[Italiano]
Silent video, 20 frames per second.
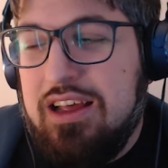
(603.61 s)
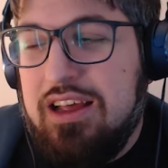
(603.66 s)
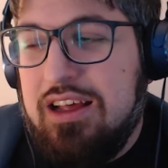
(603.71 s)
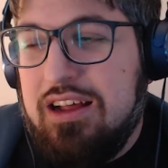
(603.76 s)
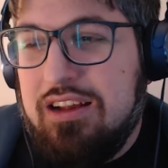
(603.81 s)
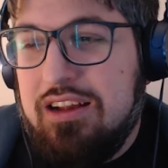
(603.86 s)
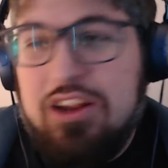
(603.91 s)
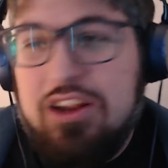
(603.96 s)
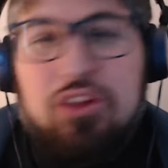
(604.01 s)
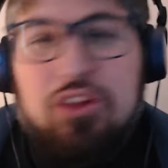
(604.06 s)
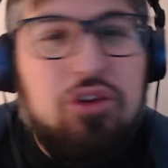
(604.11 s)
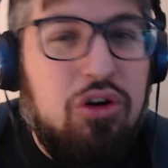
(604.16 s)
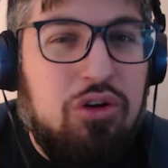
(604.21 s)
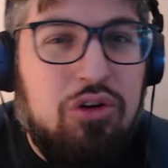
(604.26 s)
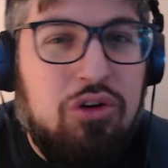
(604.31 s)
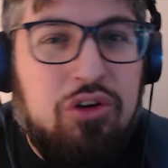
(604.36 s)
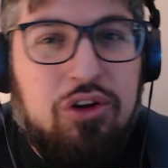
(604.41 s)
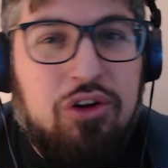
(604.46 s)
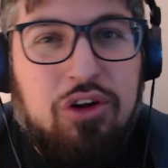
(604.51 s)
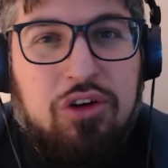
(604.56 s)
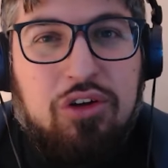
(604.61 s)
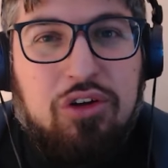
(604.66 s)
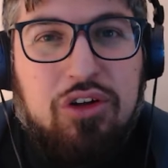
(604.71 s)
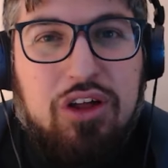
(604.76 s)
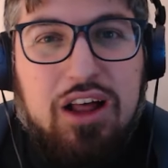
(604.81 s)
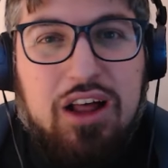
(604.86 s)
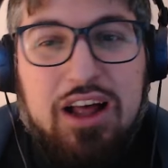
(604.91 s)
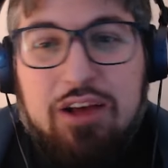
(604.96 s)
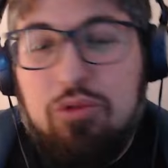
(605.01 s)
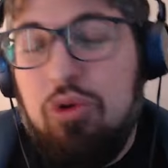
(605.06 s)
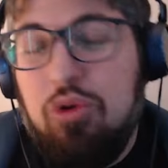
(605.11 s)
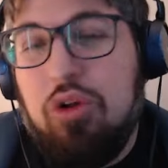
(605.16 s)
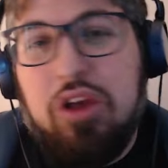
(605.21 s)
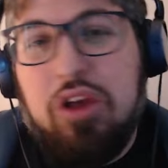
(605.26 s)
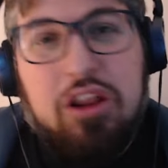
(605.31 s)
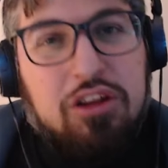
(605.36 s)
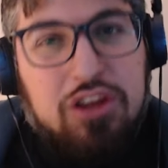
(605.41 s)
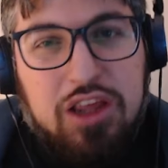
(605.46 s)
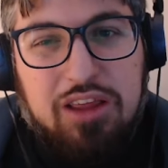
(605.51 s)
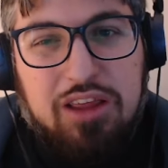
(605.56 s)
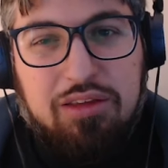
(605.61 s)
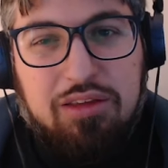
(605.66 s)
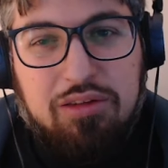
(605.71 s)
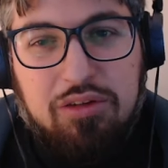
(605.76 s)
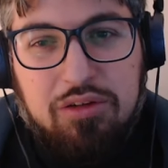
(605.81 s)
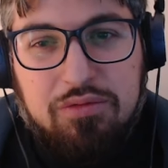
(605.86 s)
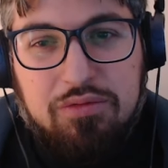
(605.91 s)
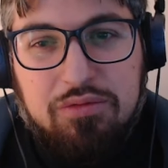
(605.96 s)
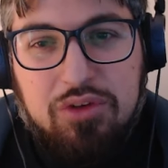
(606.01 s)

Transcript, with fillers: ritorno a quello che era Iso,